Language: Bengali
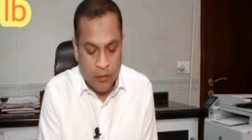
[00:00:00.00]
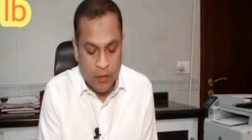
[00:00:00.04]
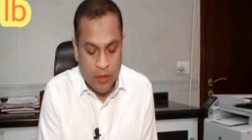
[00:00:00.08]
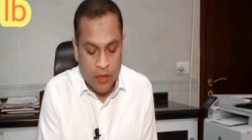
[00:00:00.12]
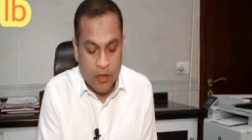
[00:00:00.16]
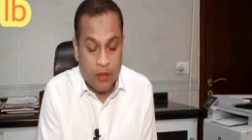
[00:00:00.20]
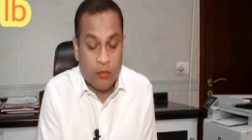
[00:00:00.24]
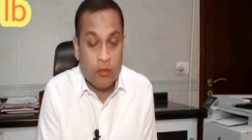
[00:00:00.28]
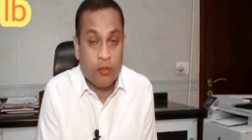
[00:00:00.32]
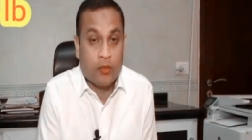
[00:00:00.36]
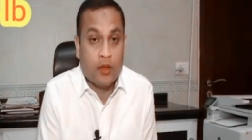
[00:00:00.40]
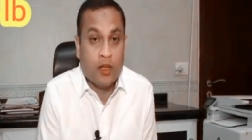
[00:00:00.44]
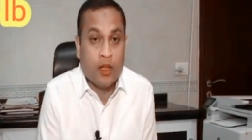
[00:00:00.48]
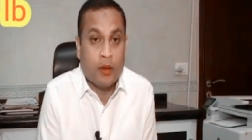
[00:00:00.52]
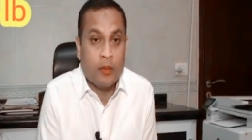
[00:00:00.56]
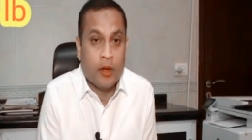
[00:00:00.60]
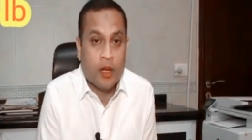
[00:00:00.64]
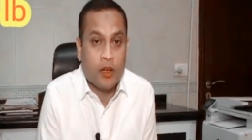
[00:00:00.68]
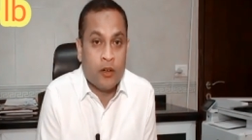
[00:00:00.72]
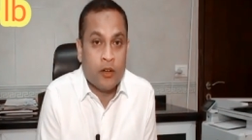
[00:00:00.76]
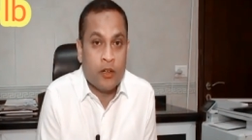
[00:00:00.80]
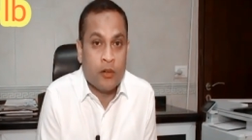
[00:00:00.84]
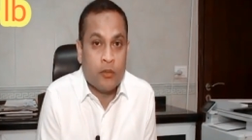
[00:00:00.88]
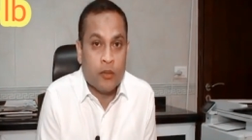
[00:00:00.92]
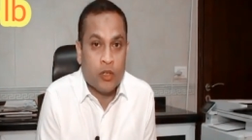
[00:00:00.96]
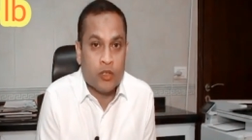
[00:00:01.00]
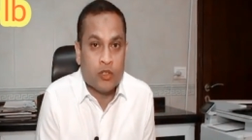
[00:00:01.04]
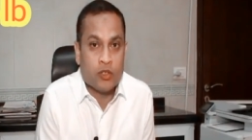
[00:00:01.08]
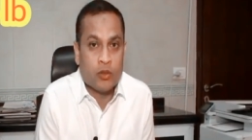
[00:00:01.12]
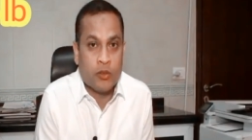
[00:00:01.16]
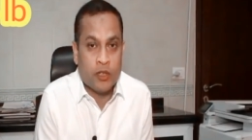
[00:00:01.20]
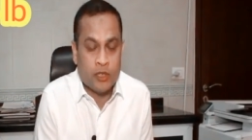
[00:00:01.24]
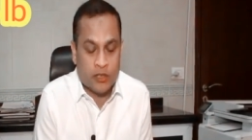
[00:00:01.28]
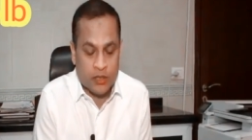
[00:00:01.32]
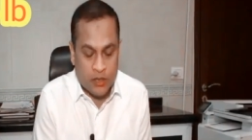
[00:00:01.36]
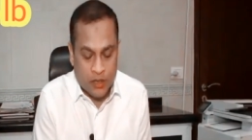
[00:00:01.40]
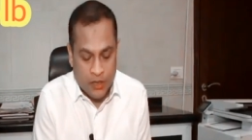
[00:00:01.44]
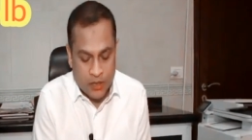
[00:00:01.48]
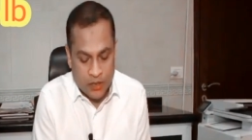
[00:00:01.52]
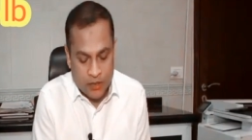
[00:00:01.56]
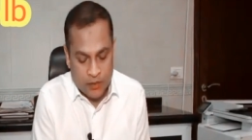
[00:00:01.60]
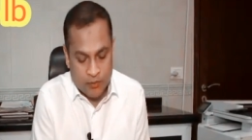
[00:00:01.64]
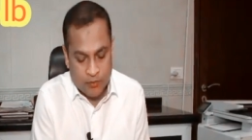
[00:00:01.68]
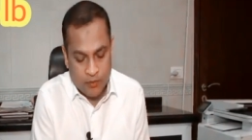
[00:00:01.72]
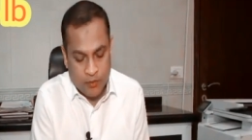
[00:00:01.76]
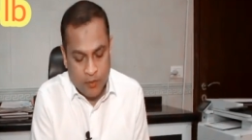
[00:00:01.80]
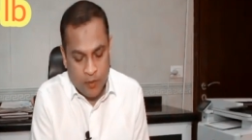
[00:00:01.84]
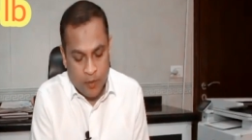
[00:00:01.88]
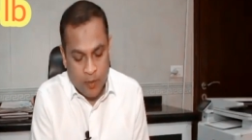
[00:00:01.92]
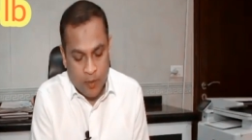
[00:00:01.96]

লেবানে লেবাননে বসবাসকারী